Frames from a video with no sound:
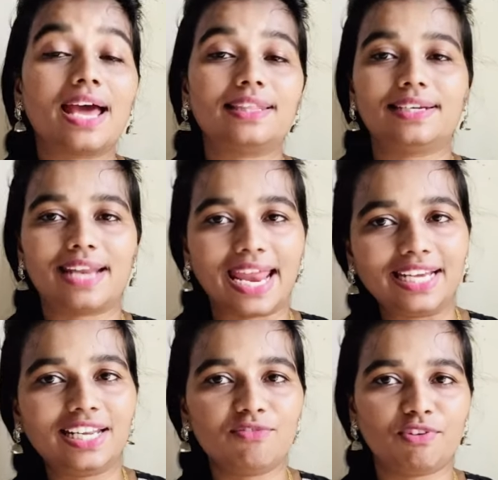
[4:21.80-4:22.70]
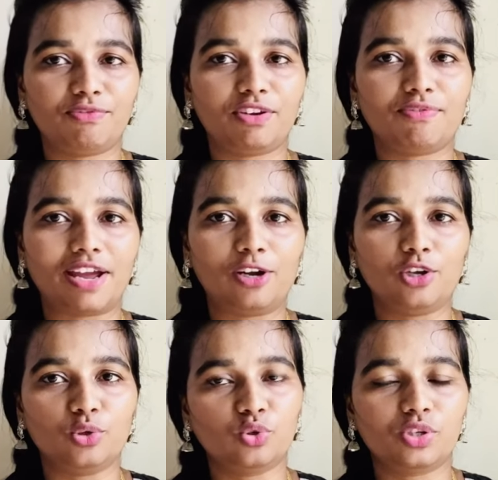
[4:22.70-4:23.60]
అది నైన్టీన్ ఫిఫ్టీ
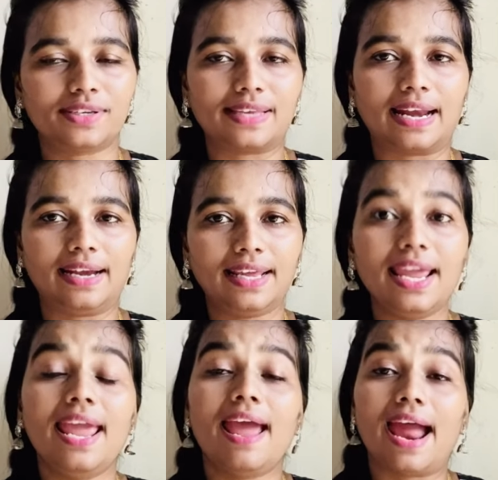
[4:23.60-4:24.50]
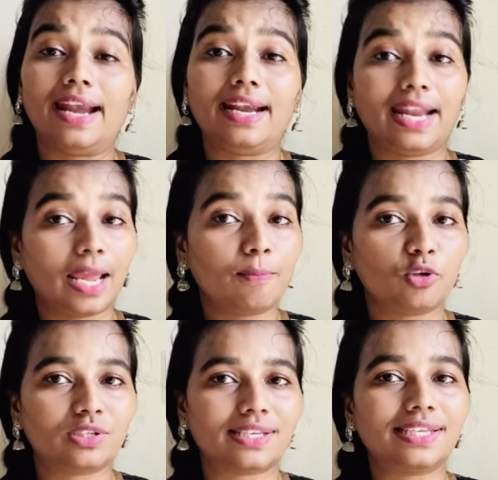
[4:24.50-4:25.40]
ఫైవ్లో యూజ్ చేశారండి అండ్ నేమ్
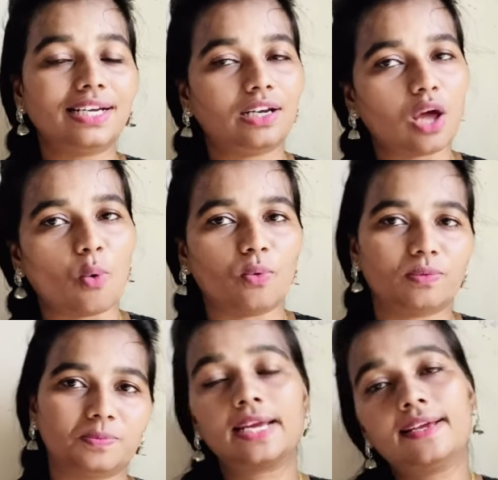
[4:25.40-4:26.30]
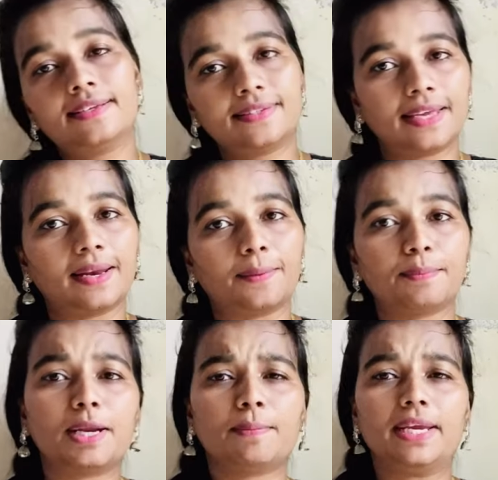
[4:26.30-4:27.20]
వచ్చేసి డవ్ సరే
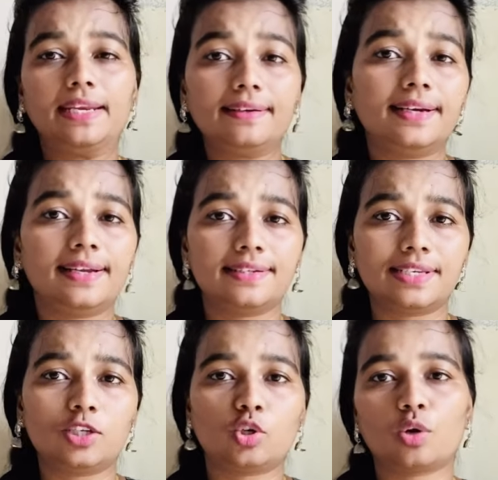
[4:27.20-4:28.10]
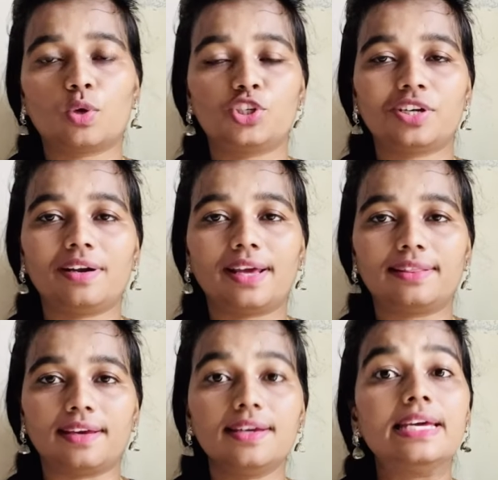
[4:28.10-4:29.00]
మనం ఇంగ్రీడియంట్స్ లిస్ట్లోకి
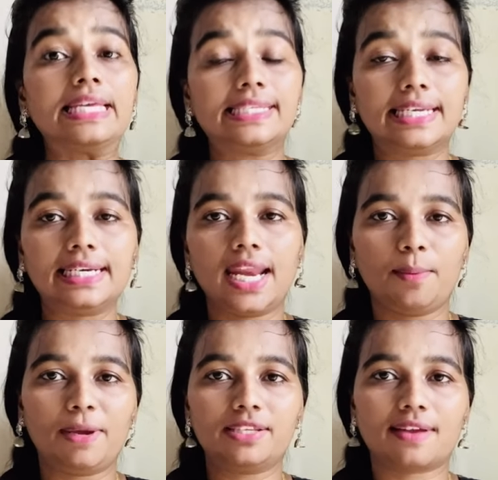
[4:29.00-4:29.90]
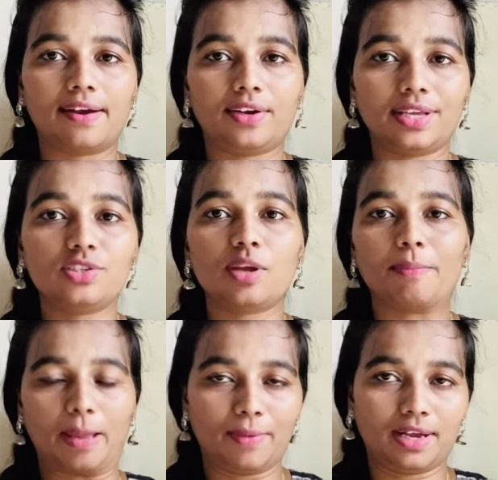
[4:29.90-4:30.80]
వచ్చినట్టయితే సిండెంట్ బేస్ కంటైన్
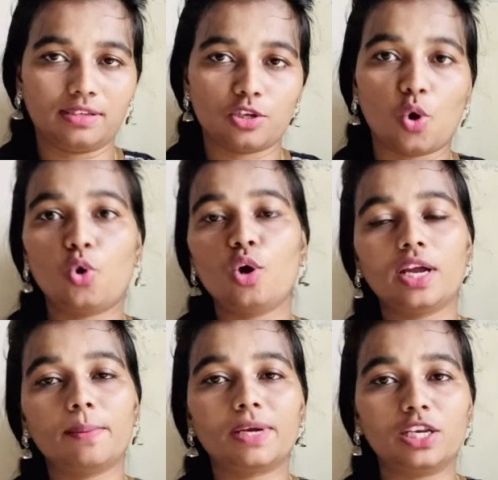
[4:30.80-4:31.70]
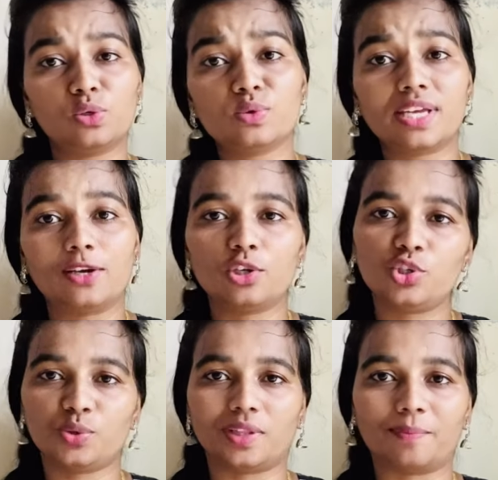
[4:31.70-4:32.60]
సమ్ కెమికల్స్ ఒక్కో కెమికల్ యూజ్ ఏంటో
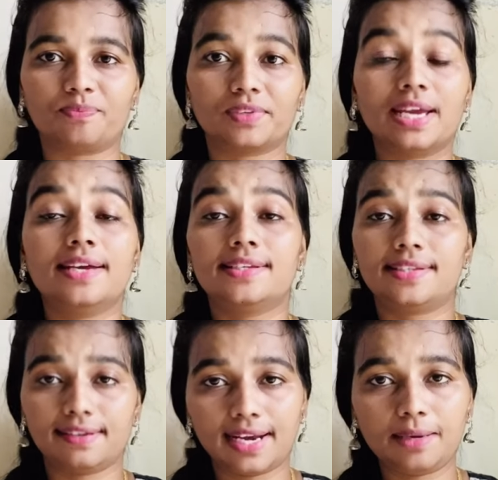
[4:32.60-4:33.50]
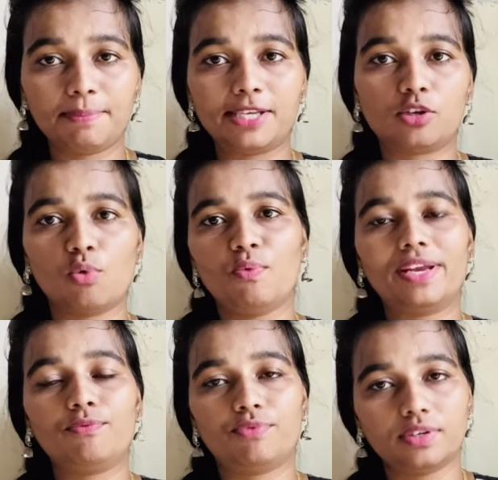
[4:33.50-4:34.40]
చూద్దాం సిండెంట్ బేస్లో
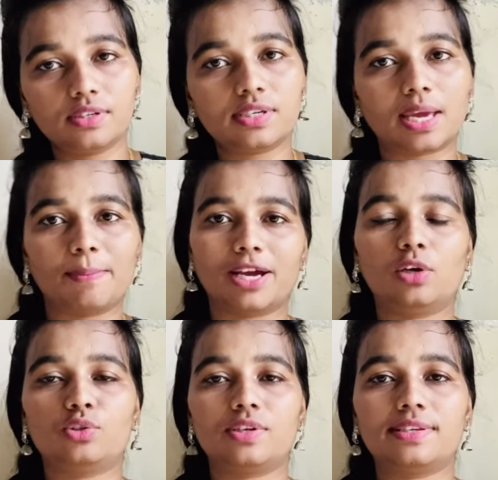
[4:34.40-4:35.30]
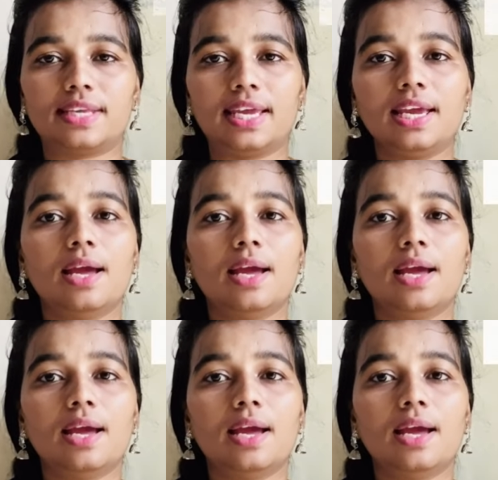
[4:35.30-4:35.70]
వెరీ ఫస్ట్ కెమికల్ వచ్చేసి